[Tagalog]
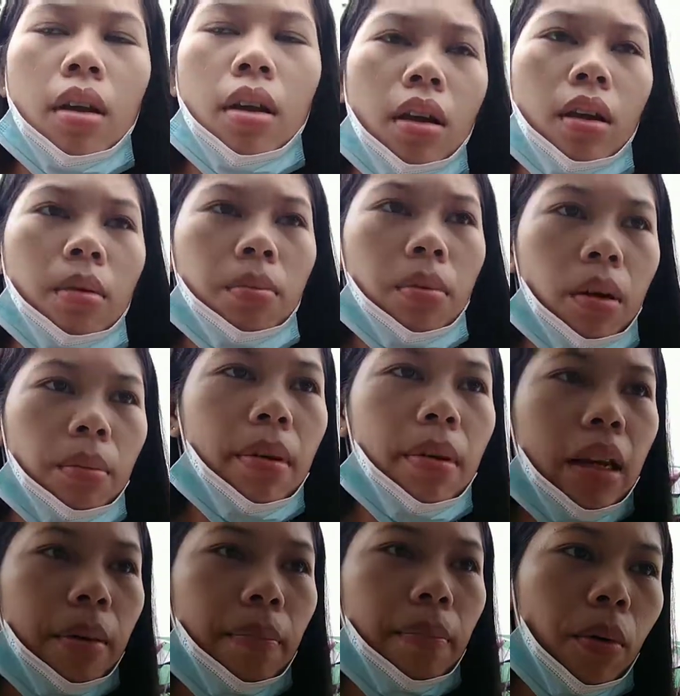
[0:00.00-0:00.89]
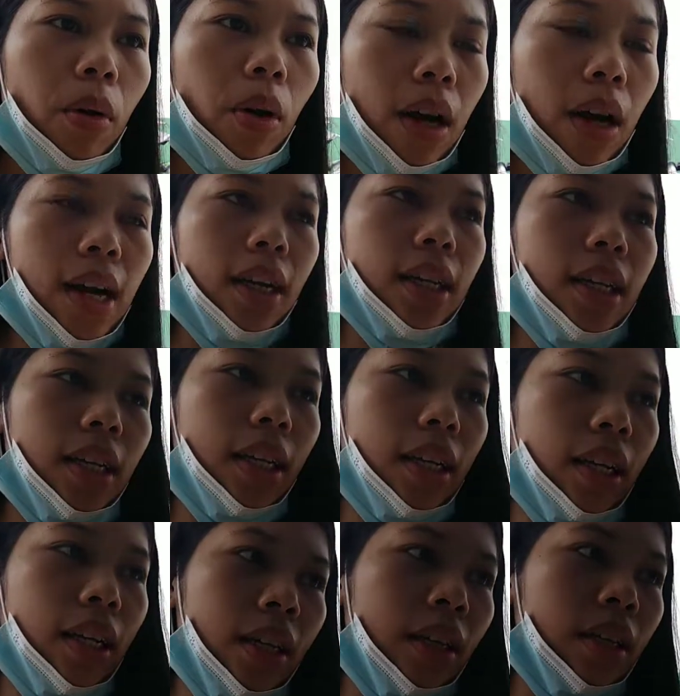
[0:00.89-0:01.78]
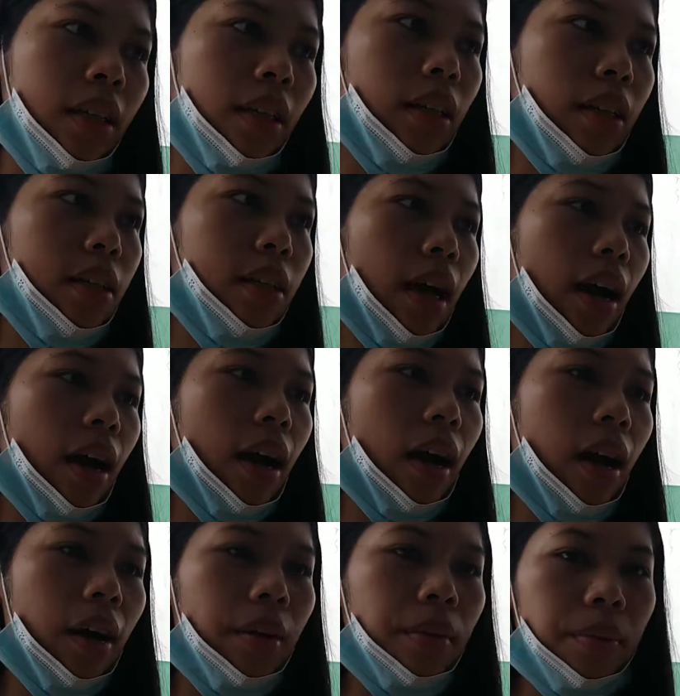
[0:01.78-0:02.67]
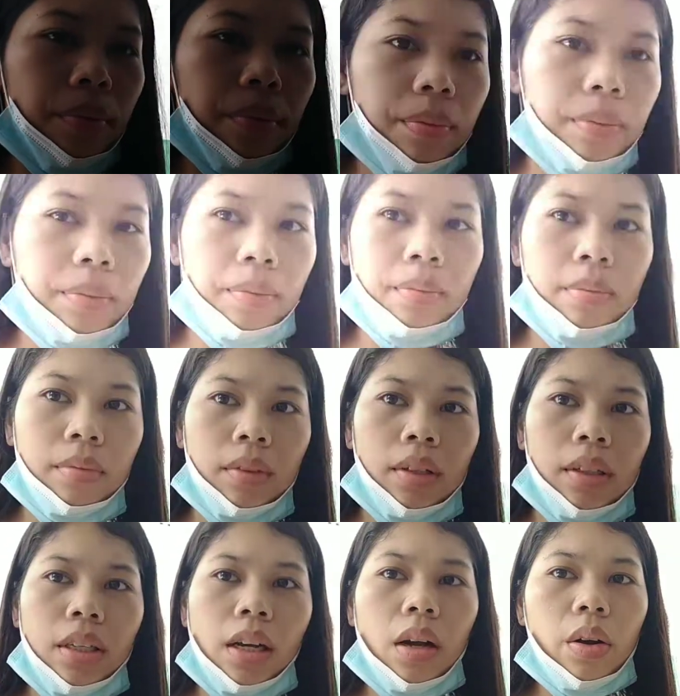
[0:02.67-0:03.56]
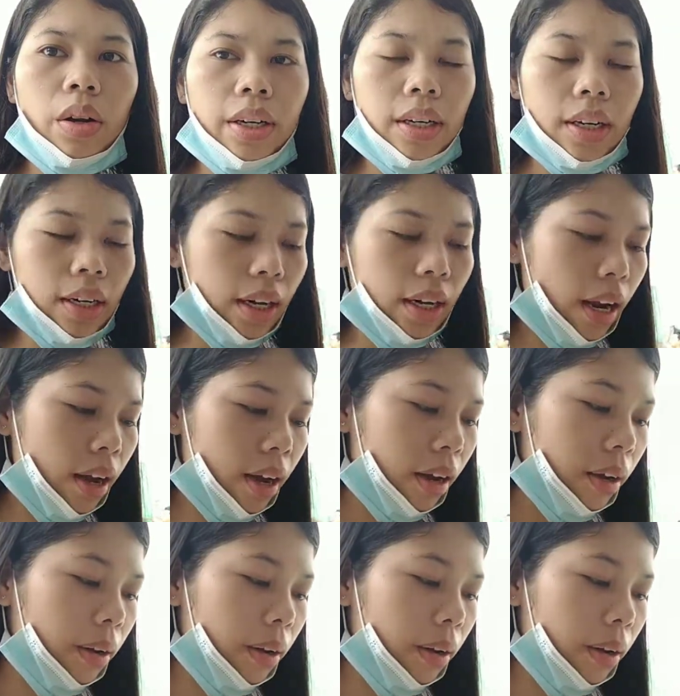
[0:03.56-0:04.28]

Pabili po kanin, isa. Isang order lang.